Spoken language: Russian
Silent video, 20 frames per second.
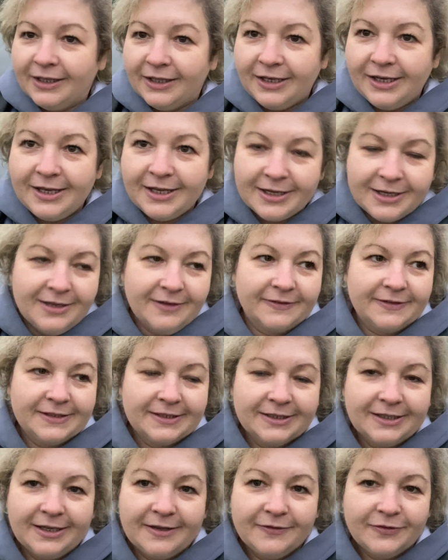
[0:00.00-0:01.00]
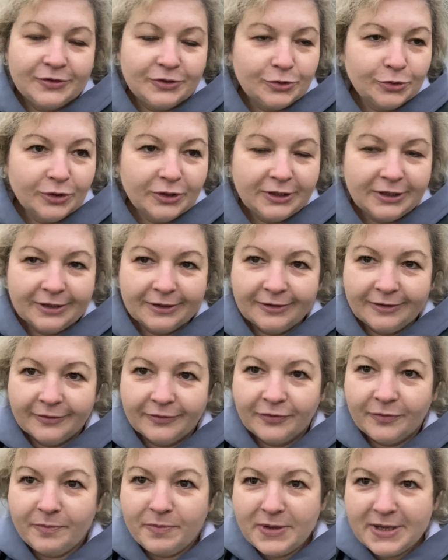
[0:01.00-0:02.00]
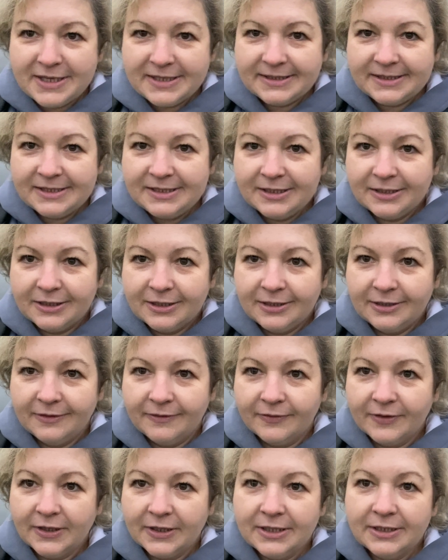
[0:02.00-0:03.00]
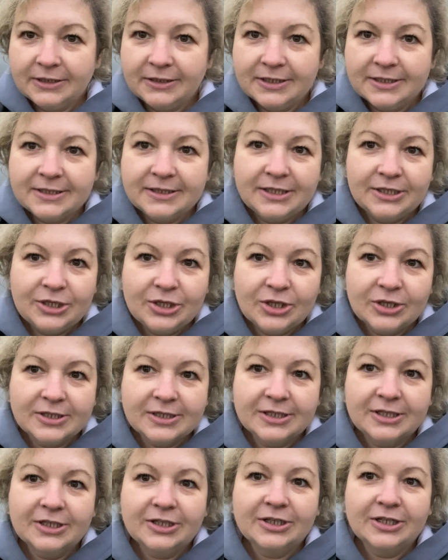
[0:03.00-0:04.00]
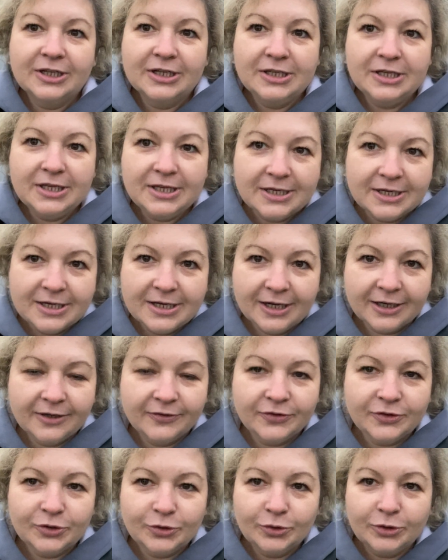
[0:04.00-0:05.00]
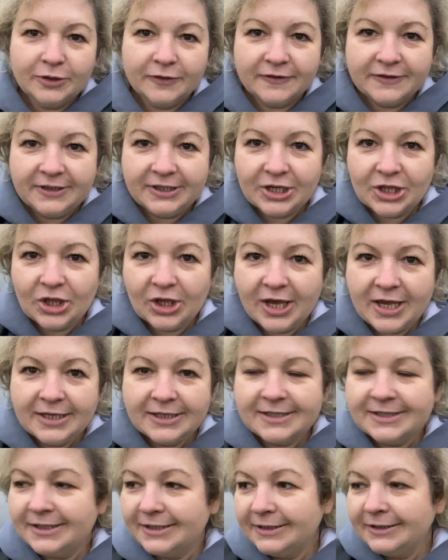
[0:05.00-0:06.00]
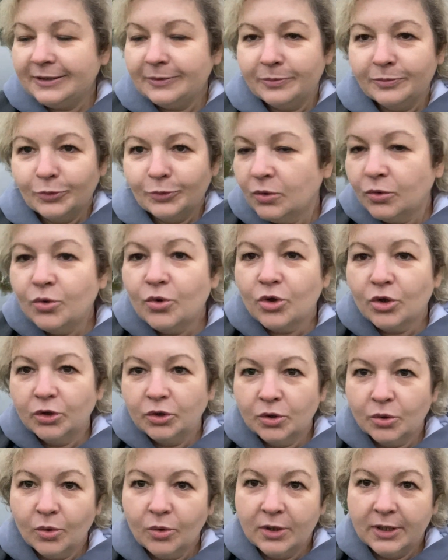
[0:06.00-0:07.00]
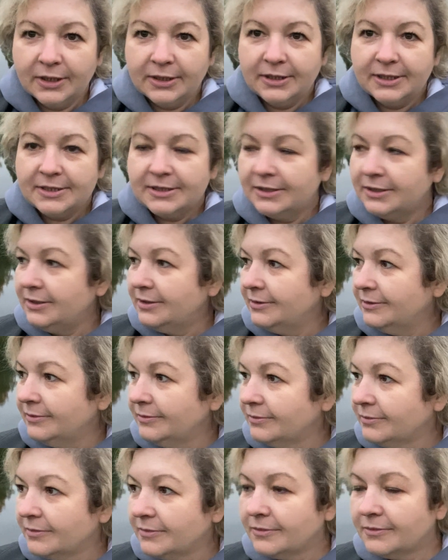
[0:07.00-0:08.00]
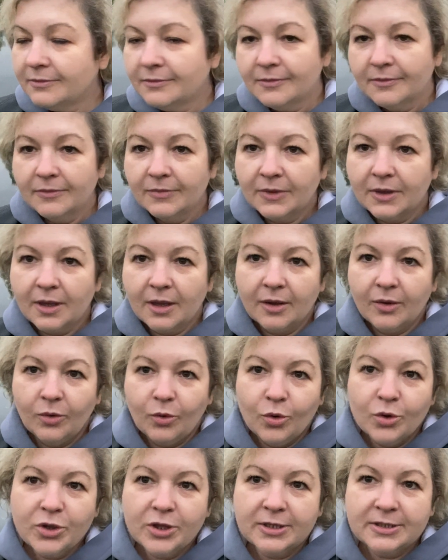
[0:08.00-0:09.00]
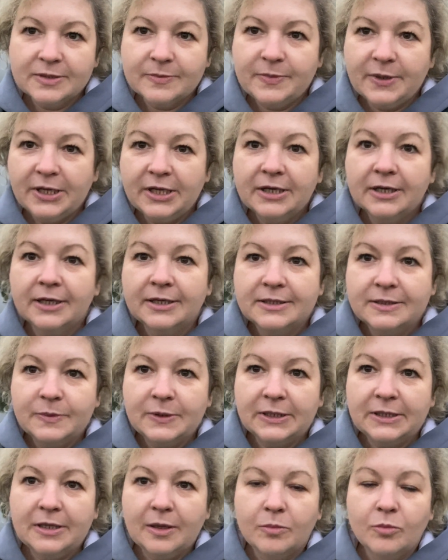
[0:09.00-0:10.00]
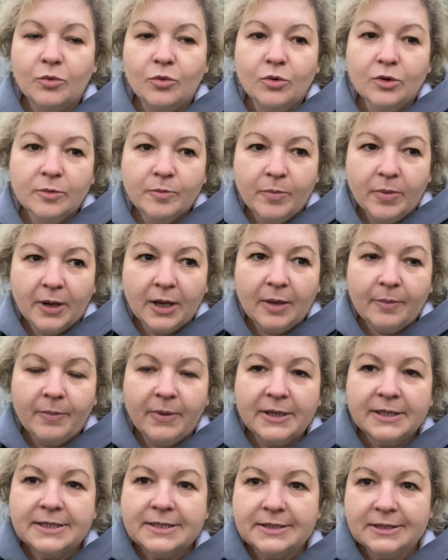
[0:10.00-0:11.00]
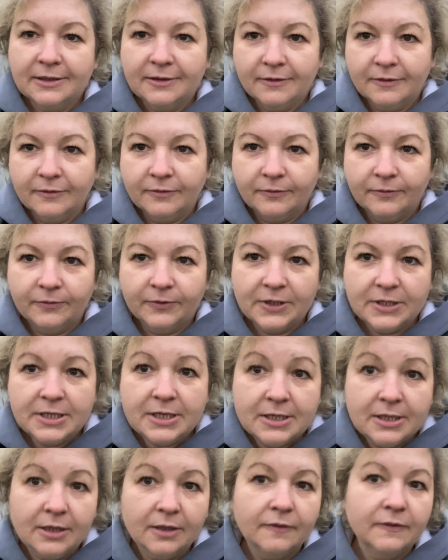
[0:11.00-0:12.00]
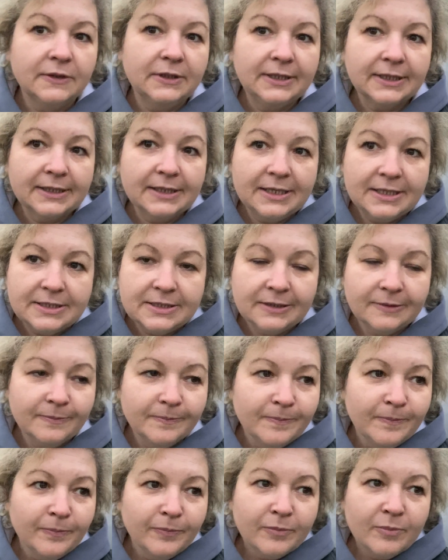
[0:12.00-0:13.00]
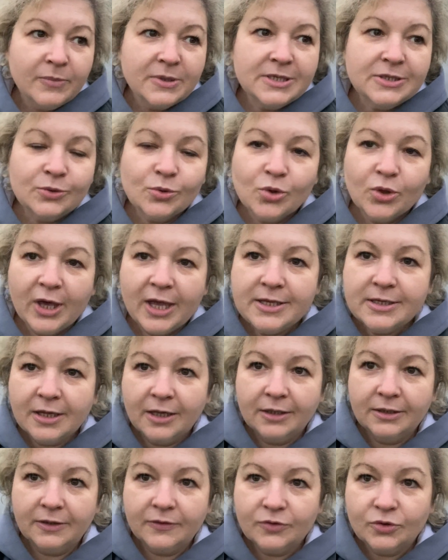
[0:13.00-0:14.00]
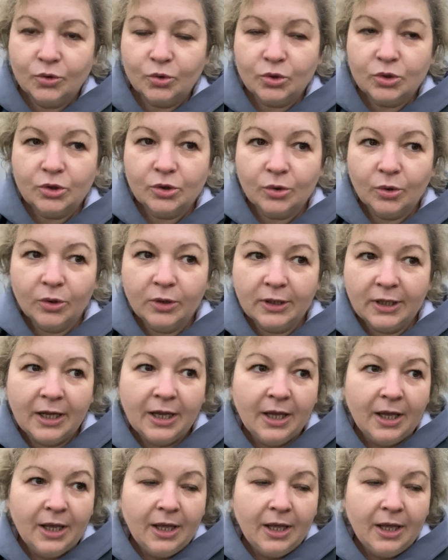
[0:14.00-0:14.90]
лиговская, все это в песнях, в каких-то исторических книгах, все это встречается, и это ну, тоже трогает. Хочется приехать теперь домой, покопаться в книгах, в интернете, поизучать, как это все устроено.